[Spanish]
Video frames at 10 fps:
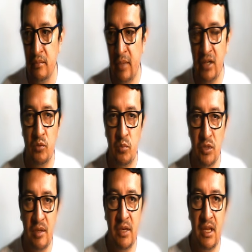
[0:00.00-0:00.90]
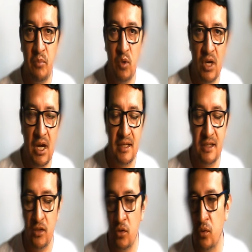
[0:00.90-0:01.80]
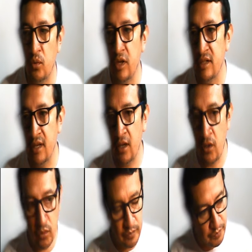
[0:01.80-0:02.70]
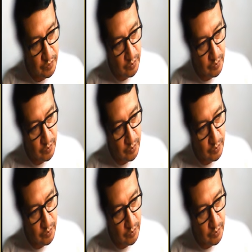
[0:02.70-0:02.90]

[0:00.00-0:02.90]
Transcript: para supuestamente apoyar al sector turístico,